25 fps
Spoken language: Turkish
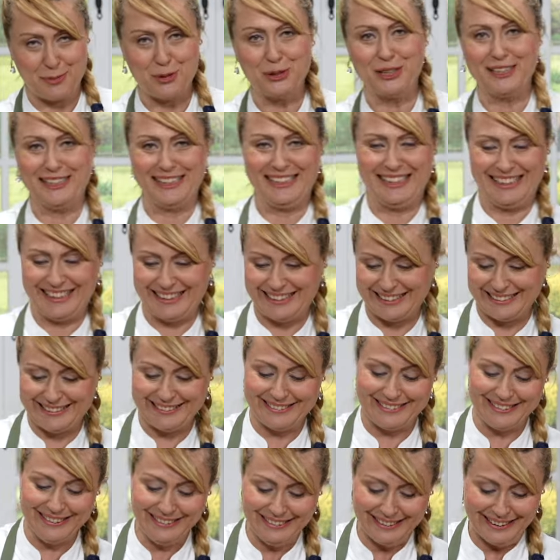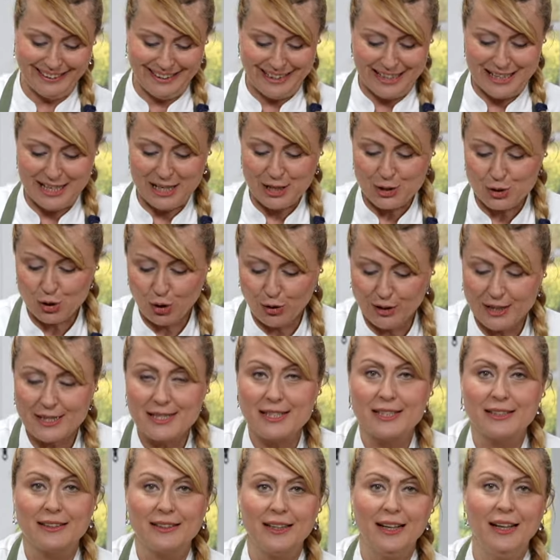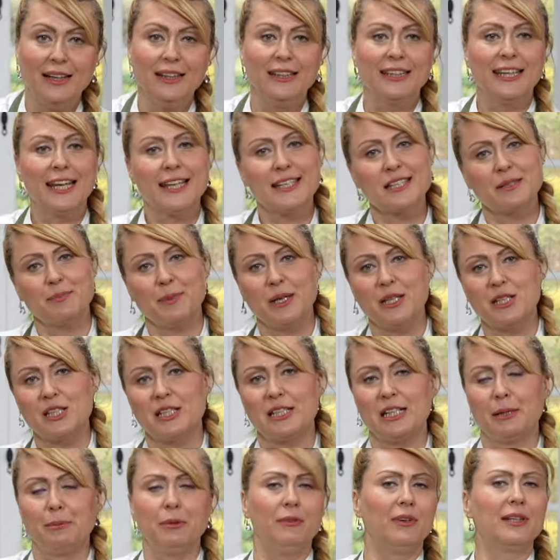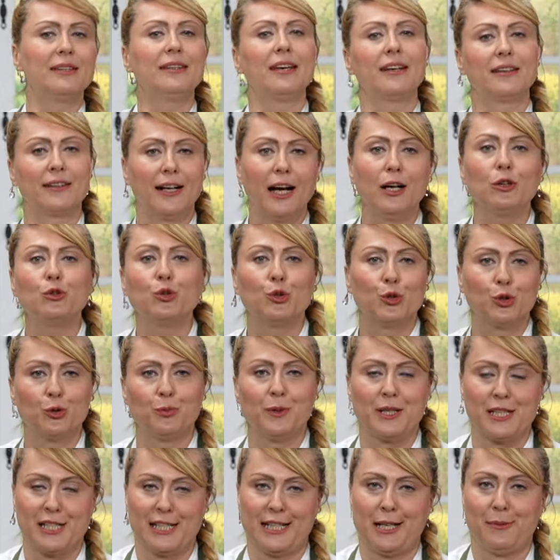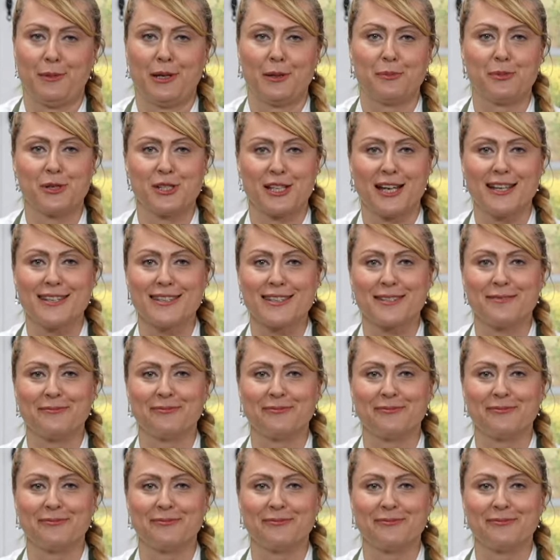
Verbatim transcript: Ona da dikkat edin. Sonrasında kesme işlemi ve tekrar kurutma işlemi yapacağız.